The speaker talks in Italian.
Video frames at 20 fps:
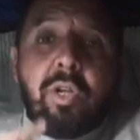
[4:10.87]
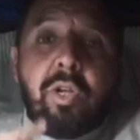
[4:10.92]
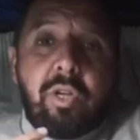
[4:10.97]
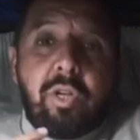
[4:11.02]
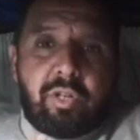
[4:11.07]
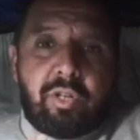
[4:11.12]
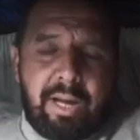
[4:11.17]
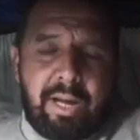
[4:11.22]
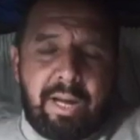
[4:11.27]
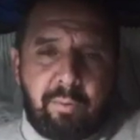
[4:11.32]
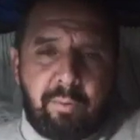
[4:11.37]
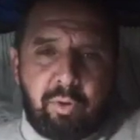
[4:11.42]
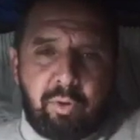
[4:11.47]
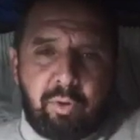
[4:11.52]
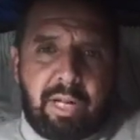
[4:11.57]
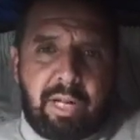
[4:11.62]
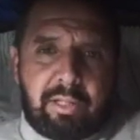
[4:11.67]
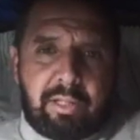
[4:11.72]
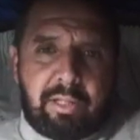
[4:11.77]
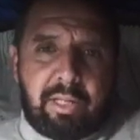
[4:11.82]
siamo
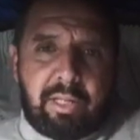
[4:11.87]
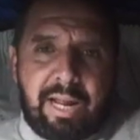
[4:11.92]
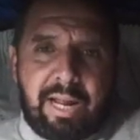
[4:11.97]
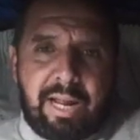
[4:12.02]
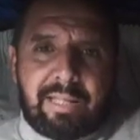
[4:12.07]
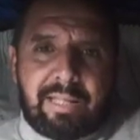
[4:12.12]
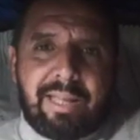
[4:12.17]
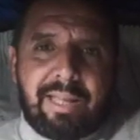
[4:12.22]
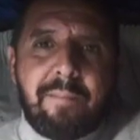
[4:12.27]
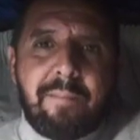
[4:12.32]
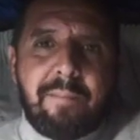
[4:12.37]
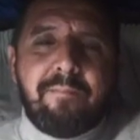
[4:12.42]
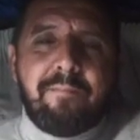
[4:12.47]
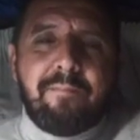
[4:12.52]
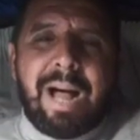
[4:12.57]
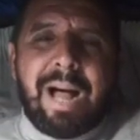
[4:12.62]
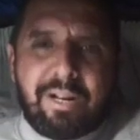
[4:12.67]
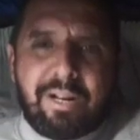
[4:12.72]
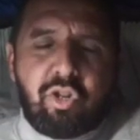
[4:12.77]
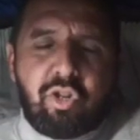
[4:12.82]
stati creati a
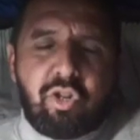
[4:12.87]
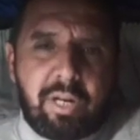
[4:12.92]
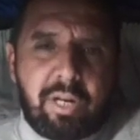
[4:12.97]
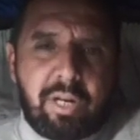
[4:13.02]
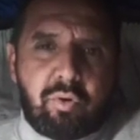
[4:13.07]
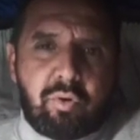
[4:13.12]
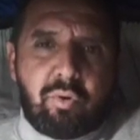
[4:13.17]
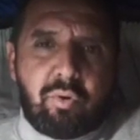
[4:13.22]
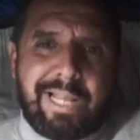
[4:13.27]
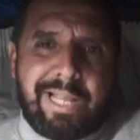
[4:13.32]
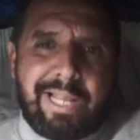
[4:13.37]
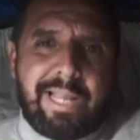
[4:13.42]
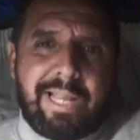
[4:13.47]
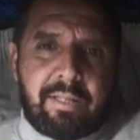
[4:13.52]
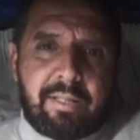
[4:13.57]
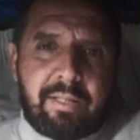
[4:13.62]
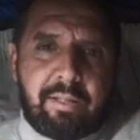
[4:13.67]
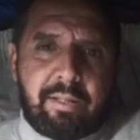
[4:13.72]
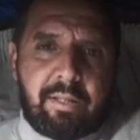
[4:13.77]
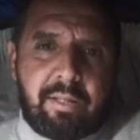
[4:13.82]
immagine e
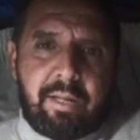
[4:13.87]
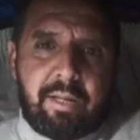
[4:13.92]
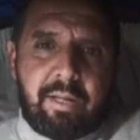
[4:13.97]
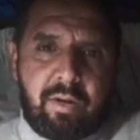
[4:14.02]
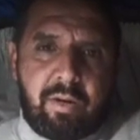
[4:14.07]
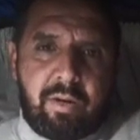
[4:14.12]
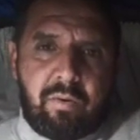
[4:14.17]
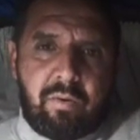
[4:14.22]
somiglianza di Dio